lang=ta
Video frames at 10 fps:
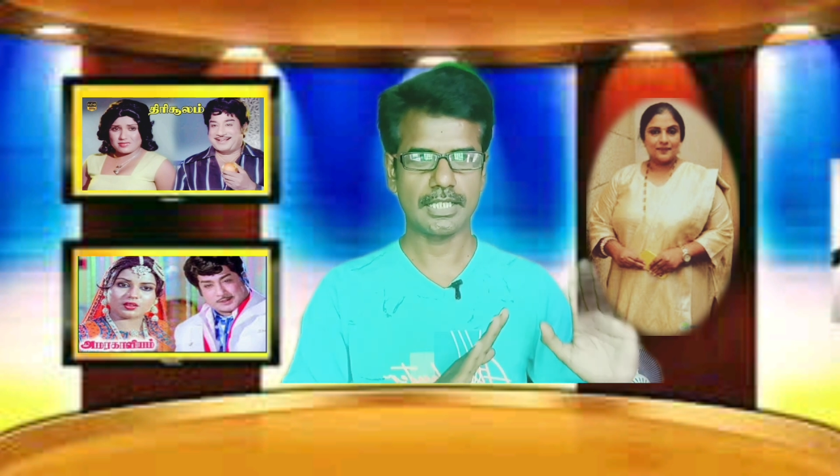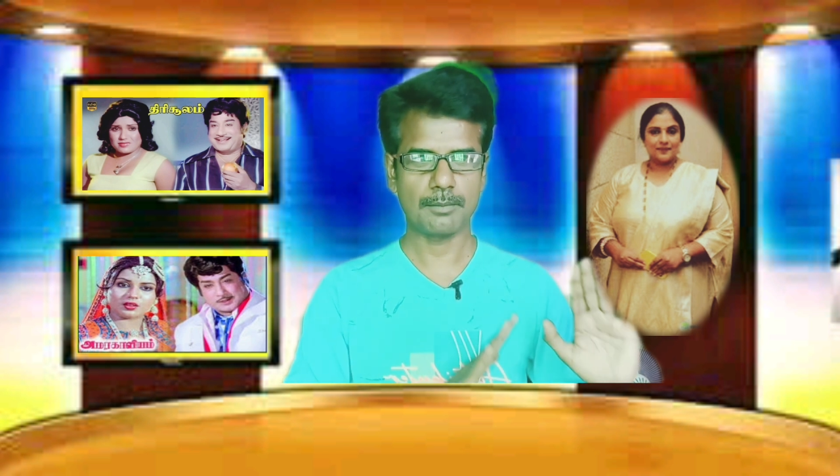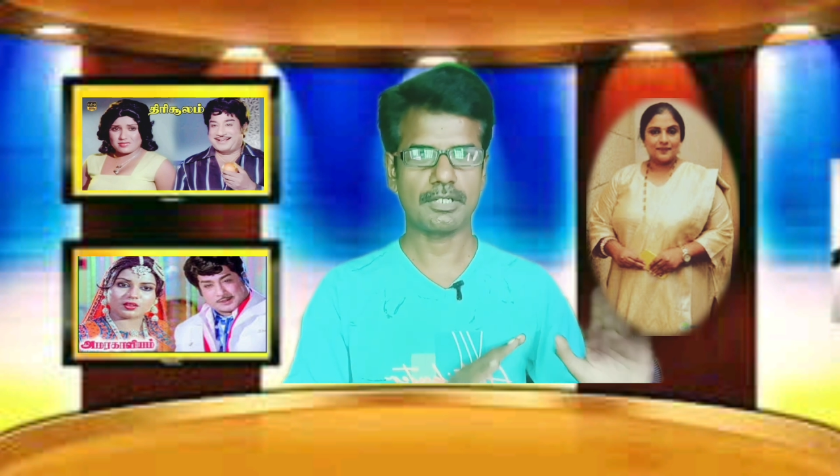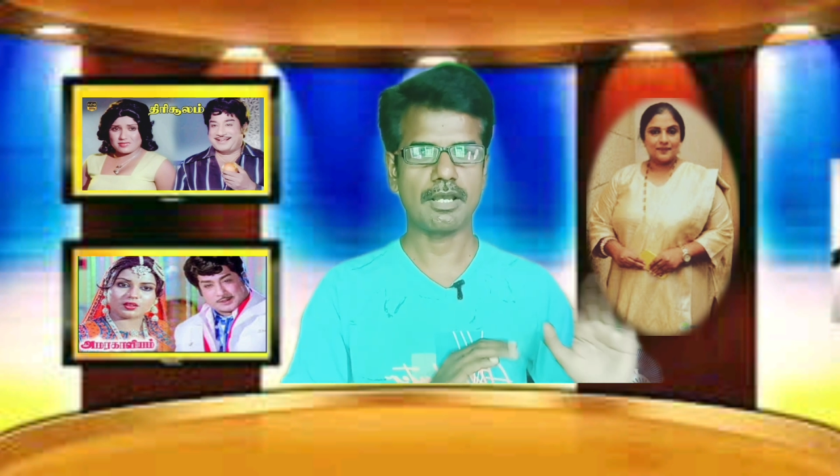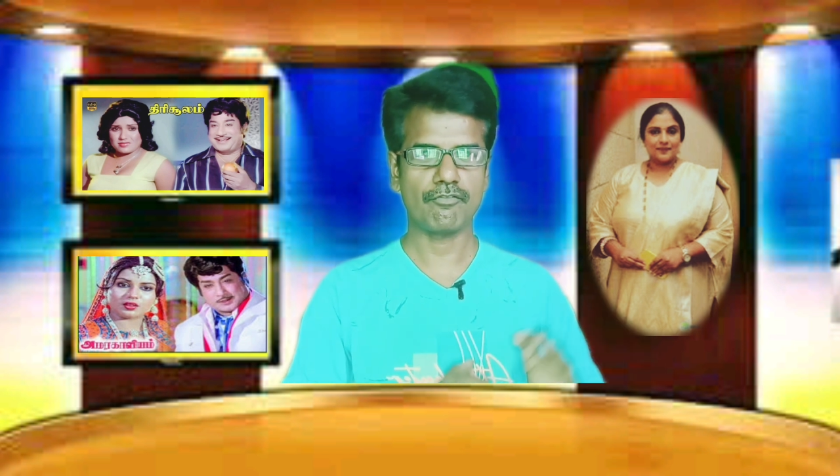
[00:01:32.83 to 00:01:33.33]

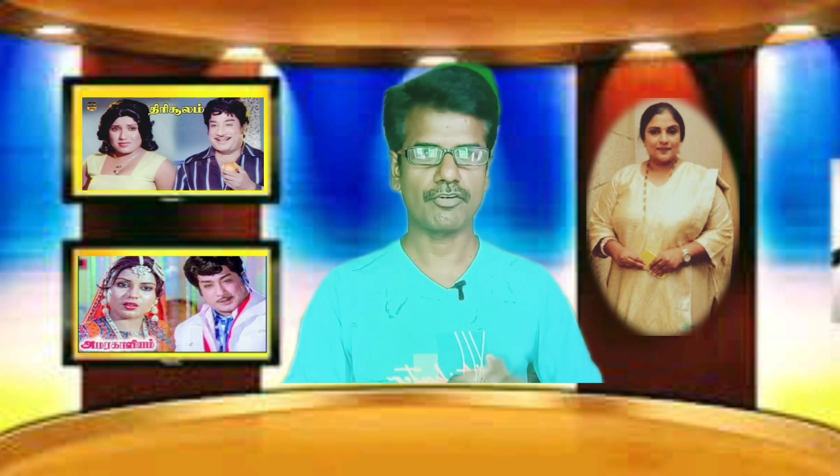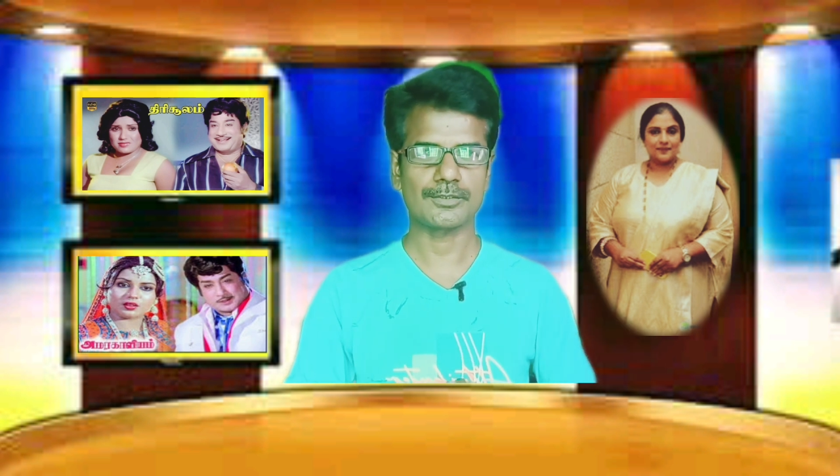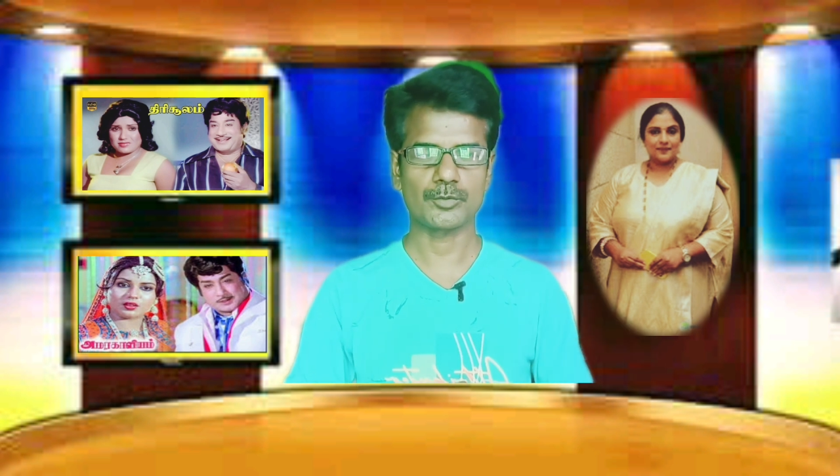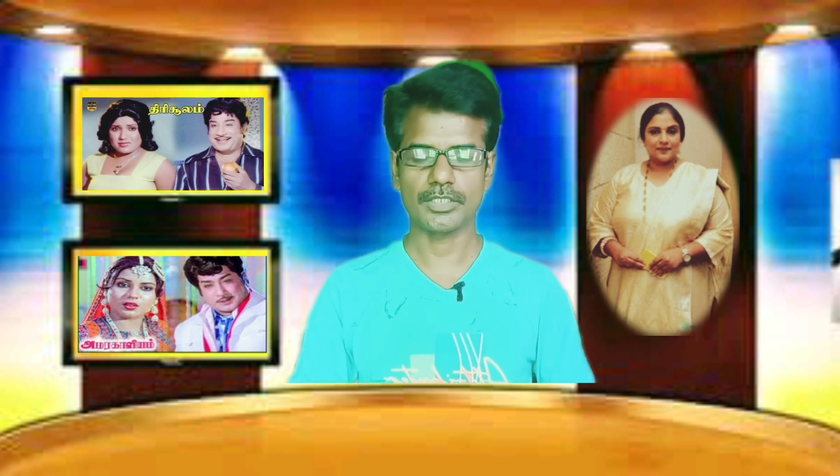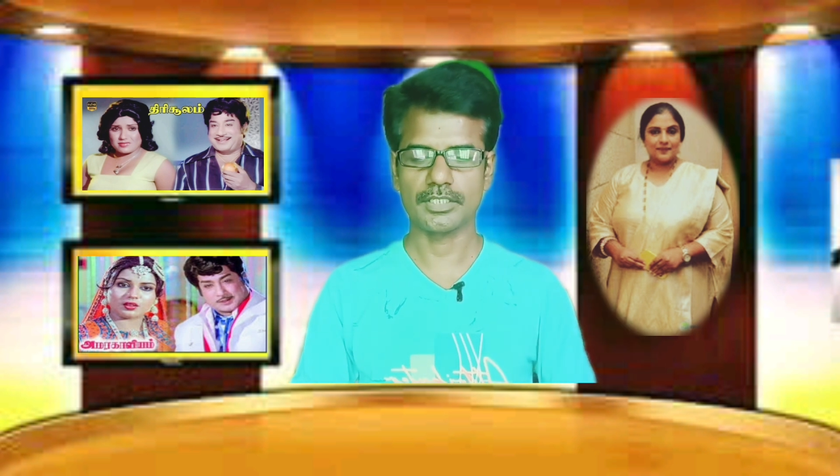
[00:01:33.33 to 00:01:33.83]
கேமரா ஆஃப் பண்ண
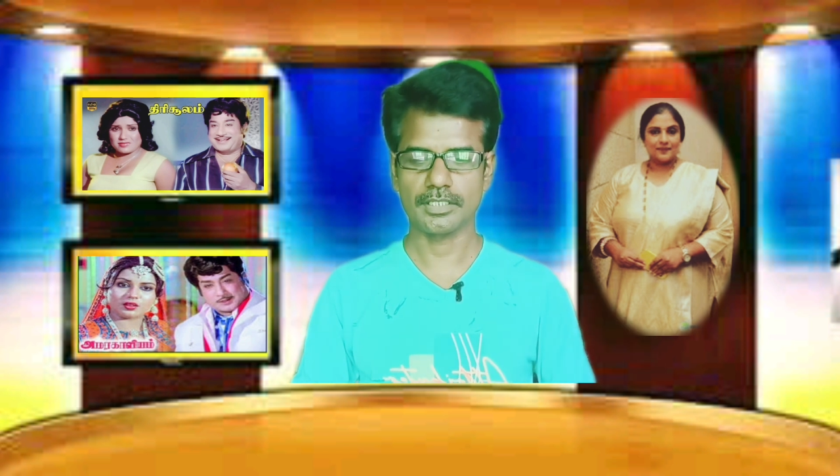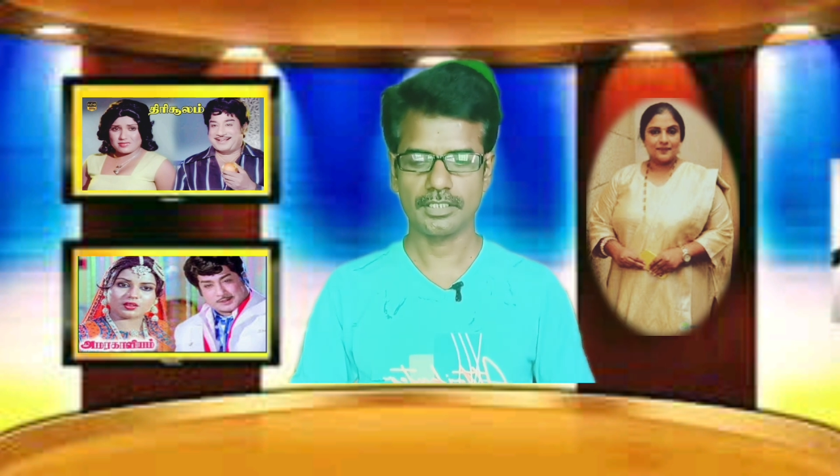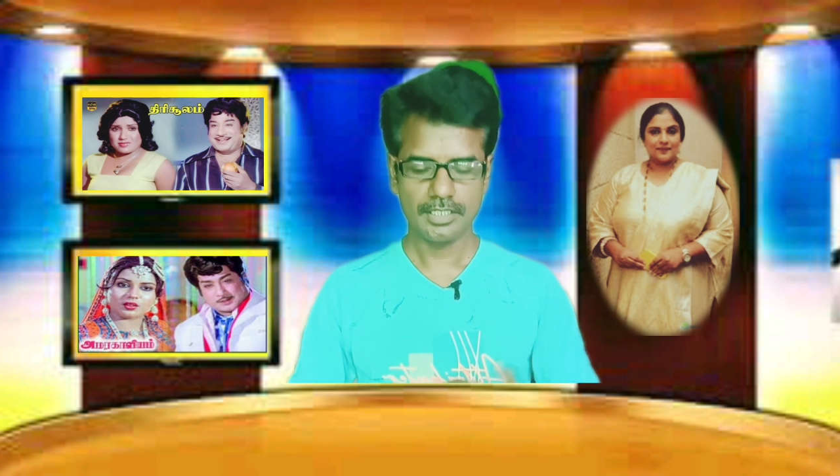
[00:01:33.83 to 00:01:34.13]
சொல்லிவிட்டு